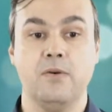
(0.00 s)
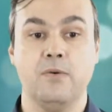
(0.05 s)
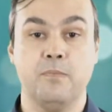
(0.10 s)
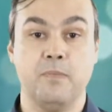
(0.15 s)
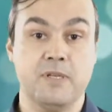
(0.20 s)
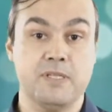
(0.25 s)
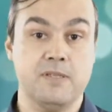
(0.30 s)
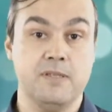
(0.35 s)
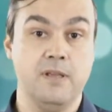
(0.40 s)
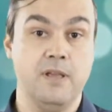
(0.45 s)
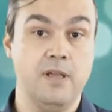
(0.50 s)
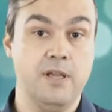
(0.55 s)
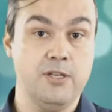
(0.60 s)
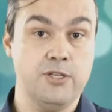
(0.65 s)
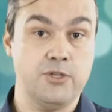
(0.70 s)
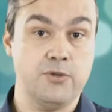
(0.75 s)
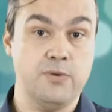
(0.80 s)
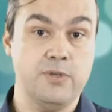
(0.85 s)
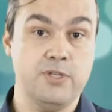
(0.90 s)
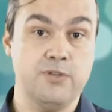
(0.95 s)
O
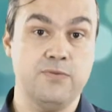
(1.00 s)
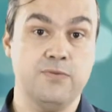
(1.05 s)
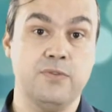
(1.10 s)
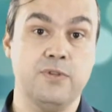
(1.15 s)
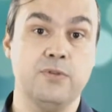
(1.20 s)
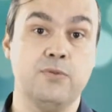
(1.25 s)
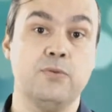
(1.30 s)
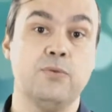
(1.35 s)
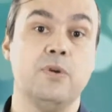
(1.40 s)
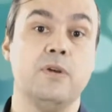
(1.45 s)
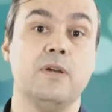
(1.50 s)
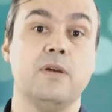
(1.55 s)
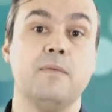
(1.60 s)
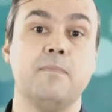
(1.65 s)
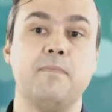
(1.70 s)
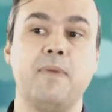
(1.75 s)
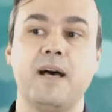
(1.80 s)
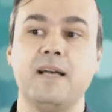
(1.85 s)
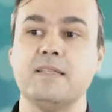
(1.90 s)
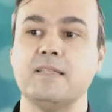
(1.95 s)
paciente, o indivíduo,
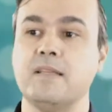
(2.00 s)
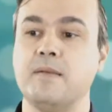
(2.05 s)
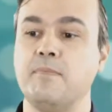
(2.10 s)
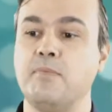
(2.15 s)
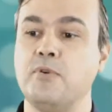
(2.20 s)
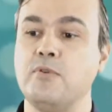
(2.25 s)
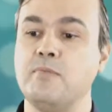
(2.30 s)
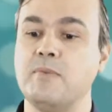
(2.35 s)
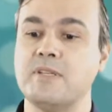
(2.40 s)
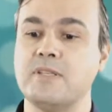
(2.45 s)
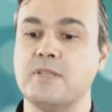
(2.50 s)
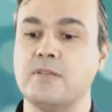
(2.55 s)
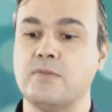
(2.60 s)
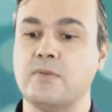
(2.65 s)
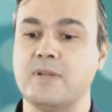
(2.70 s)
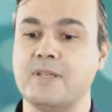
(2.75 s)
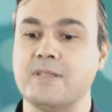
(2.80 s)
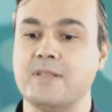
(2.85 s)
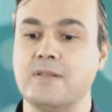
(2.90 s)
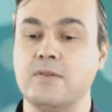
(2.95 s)
passa por uma
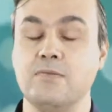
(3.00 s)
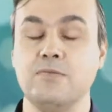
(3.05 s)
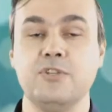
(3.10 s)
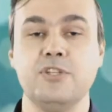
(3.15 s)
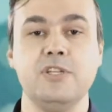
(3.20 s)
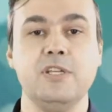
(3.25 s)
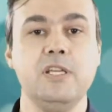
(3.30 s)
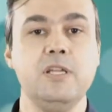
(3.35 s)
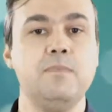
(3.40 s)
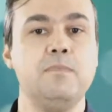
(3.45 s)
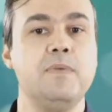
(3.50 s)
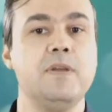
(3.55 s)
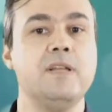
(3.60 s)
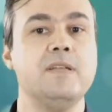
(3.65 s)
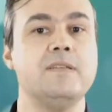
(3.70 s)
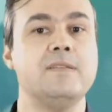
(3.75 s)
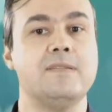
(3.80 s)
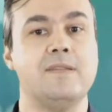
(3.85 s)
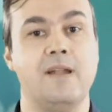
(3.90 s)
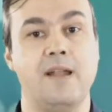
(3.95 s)
situação de
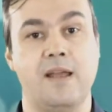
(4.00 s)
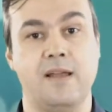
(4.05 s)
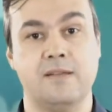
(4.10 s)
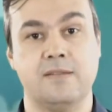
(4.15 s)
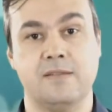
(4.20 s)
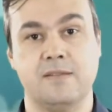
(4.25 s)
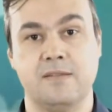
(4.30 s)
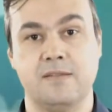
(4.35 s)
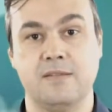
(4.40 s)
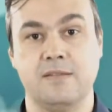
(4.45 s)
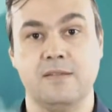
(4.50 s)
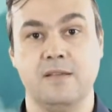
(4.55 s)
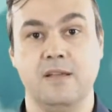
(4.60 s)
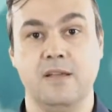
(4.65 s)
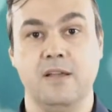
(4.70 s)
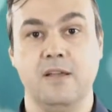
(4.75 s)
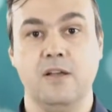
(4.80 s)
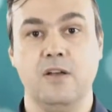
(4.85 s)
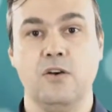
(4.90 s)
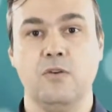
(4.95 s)
hiperestresse
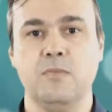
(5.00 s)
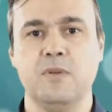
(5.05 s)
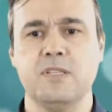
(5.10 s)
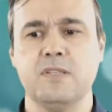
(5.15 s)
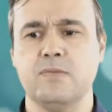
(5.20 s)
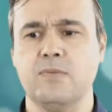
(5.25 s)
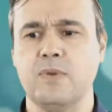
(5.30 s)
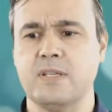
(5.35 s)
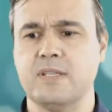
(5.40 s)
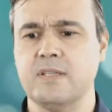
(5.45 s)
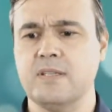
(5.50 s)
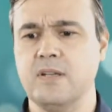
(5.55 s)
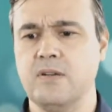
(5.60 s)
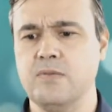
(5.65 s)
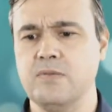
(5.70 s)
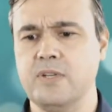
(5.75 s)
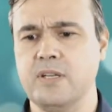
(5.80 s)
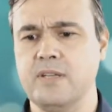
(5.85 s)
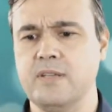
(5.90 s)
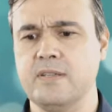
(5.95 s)
uma
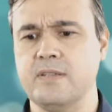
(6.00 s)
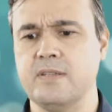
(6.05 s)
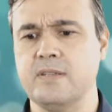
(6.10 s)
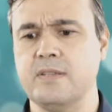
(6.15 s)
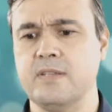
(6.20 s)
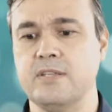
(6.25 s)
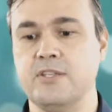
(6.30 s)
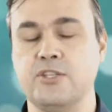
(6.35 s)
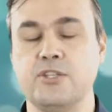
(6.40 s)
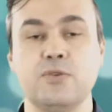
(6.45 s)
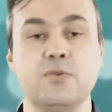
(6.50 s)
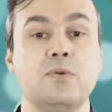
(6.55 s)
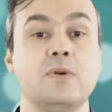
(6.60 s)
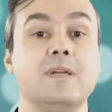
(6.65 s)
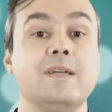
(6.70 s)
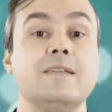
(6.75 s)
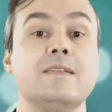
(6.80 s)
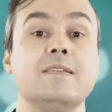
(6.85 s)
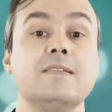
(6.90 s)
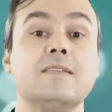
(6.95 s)
situação onde ele se
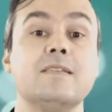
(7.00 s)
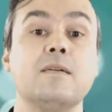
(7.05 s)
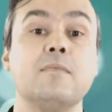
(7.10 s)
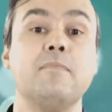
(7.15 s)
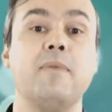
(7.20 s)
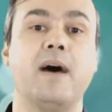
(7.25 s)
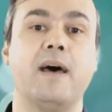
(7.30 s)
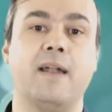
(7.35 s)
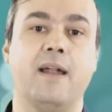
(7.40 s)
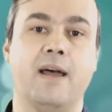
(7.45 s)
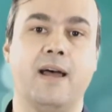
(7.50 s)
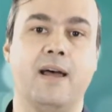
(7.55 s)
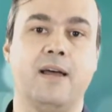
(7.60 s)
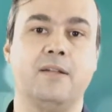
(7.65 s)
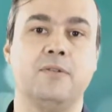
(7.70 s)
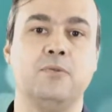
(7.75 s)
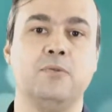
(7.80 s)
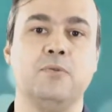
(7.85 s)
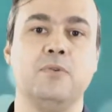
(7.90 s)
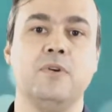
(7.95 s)
sentiu
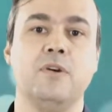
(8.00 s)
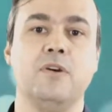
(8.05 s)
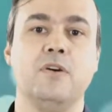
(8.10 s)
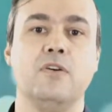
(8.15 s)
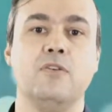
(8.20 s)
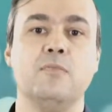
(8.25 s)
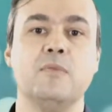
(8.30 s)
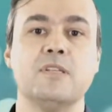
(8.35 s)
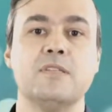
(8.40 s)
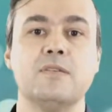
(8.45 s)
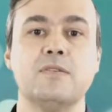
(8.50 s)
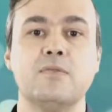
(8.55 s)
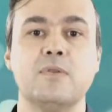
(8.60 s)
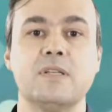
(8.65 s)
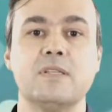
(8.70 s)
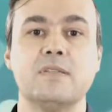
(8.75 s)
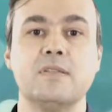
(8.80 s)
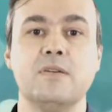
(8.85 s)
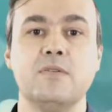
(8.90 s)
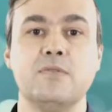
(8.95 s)
desamparado, uma
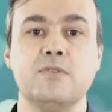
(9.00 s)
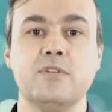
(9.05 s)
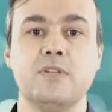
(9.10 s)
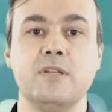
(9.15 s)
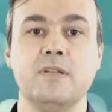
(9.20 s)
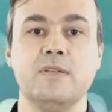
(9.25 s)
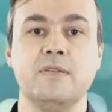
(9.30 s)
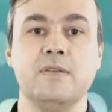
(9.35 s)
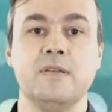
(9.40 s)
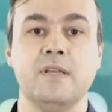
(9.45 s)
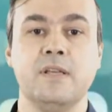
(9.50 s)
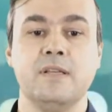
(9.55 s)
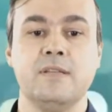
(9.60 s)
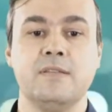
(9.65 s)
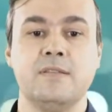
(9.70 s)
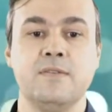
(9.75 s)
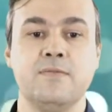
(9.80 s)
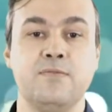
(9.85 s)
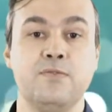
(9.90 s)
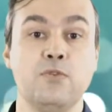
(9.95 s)
situação onde ele
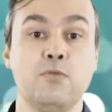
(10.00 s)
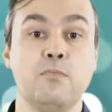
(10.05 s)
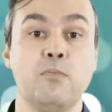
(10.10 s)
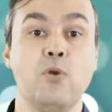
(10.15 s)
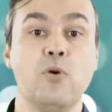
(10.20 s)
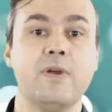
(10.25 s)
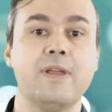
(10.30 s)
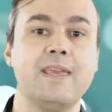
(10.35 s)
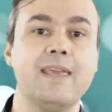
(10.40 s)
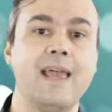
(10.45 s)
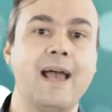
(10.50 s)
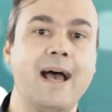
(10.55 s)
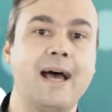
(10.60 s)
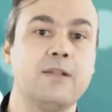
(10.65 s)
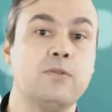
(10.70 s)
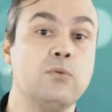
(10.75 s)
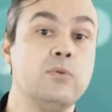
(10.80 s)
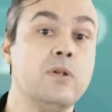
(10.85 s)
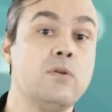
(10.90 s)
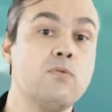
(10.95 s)
se viu
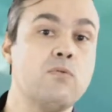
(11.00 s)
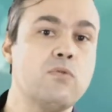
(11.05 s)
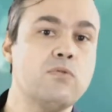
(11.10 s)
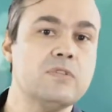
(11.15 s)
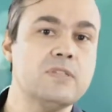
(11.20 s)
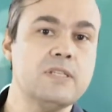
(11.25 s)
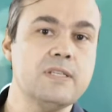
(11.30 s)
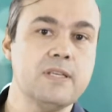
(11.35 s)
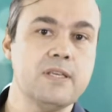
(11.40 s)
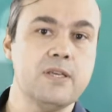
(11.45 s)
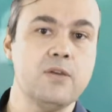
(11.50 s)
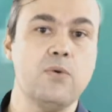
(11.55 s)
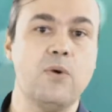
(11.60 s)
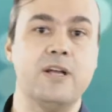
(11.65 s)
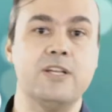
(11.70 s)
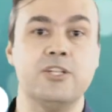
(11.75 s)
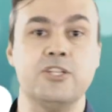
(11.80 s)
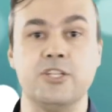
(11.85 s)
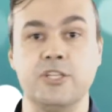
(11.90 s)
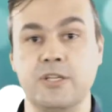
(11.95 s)
bloqueado, não conseguiu
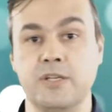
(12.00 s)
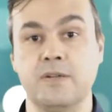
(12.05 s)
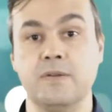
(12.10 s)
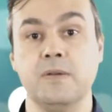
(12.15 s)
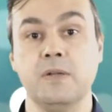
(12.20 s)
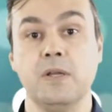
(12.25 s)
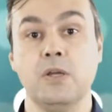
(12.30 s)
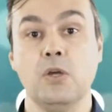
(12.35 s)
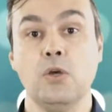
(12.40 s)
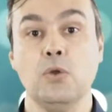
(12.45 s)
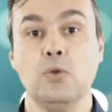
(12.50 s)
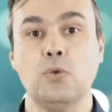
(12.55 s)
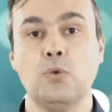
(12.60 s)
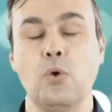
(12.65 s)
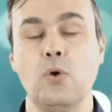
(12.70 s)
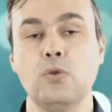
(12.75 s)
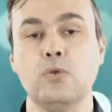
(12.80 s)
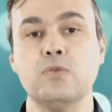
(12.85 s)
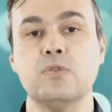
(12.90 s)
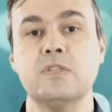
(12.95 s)
agir.
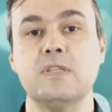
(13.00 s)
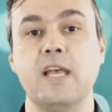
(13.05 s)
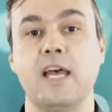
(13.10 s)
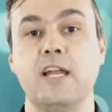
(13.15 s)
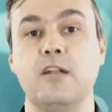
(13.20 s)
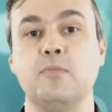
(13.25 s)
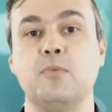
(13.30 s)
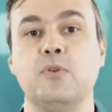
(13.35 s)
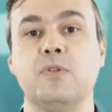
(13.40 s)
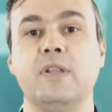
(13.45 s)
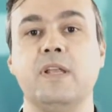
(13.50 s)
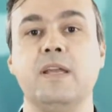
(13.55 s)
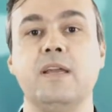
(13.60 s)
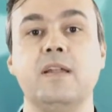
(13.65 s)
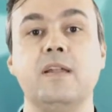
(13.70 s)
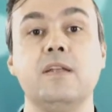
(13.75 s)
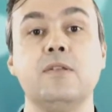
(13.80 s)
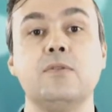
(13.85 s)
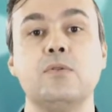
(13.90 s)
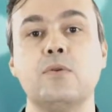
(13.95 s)
Todo o cérebro
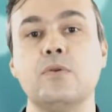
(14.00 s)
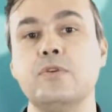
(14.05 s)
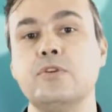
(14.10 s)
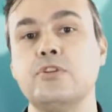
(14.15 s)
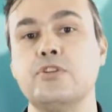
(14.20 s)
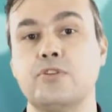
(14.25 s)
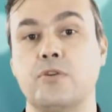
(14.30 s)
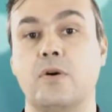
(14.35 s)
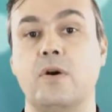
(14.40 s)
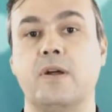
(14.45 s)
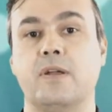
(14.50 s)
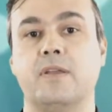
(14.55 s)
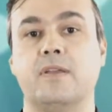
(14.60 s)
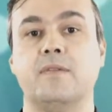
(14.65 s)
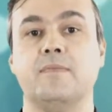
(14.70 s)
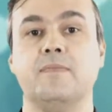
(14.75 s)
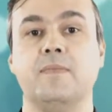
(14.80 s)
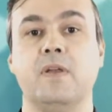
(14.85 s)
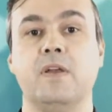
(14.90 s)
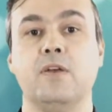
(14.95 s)
dele entrou em choque.